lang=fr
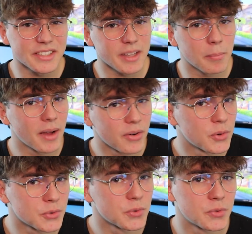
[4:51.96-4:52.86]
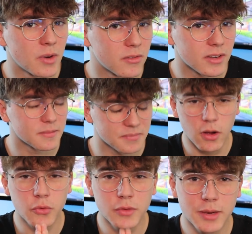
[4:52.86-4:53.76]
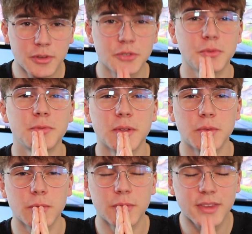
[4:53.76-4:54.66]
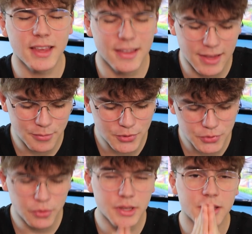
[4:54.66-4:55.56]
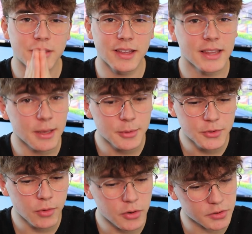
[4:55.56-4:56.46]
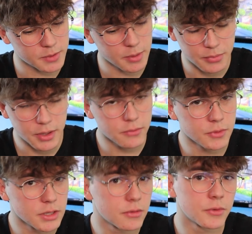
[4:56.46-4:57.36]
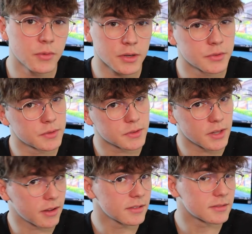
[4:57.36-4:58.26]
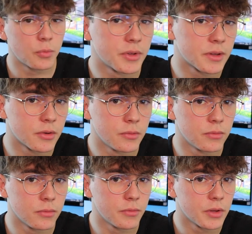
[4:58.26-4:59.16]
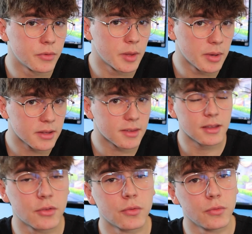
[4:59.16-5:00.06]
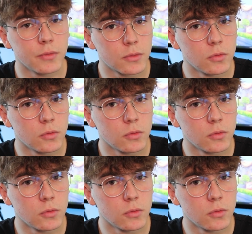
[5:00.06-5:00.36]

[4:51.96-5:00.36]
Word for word: ça sert pas à grand chose, tu vois. en tout cas, moi, je vous souhaite une très très bonne journée, une très très bonne soirée. Je sais pas, peut-être vous êtes le soir, je n'en sais rien. Ou peut-être que vous venez du Québec et que du